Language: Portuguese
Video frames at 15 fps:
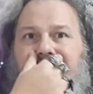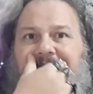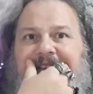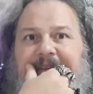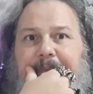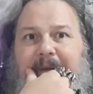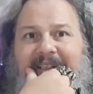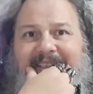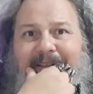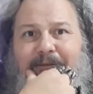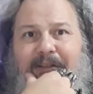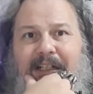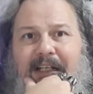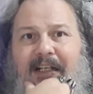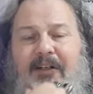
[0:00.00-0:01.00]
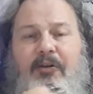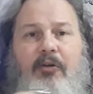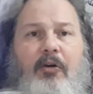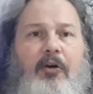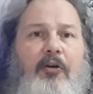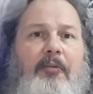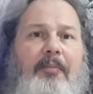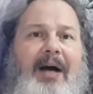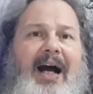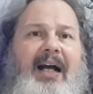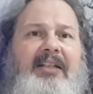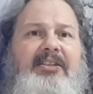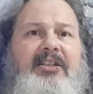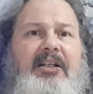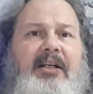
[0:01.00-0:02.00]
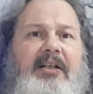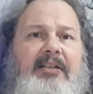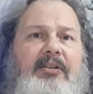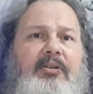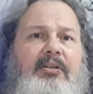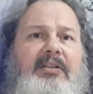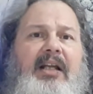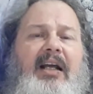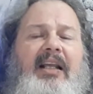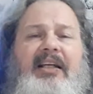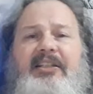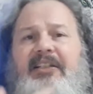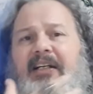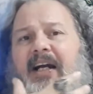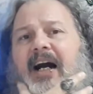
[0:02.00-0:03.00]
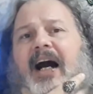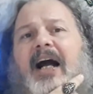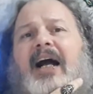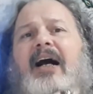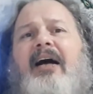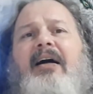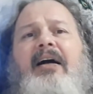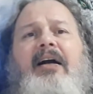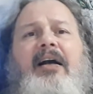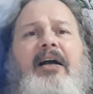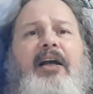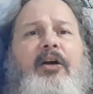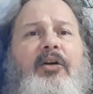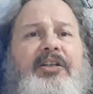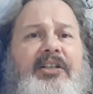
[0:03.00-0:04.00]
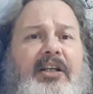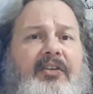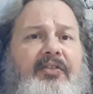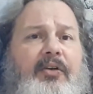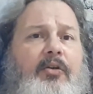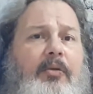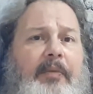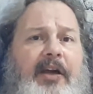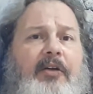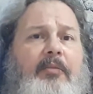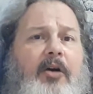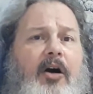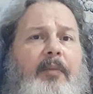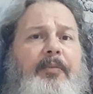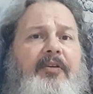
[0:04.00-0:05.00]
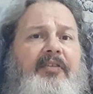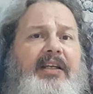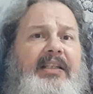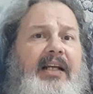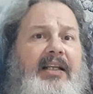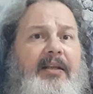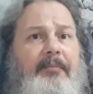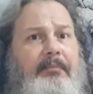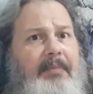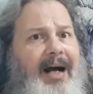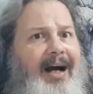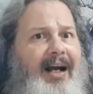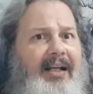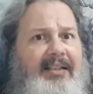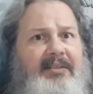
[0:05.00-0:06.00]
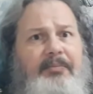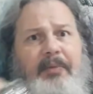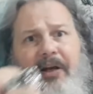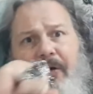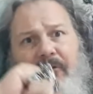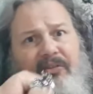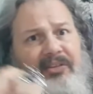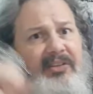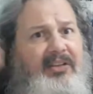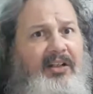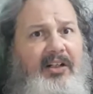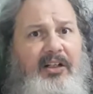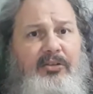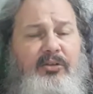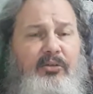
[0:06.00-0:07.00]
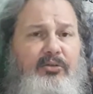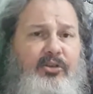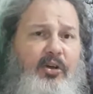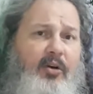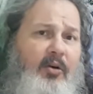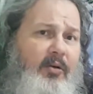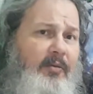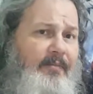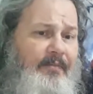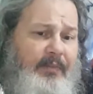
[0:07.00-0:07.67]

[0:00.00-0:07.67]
participação dele no Cromática do, da Lady Gaga, eu achei que ficou meio mal aproveitada. Mas, meu, Sir Elton John,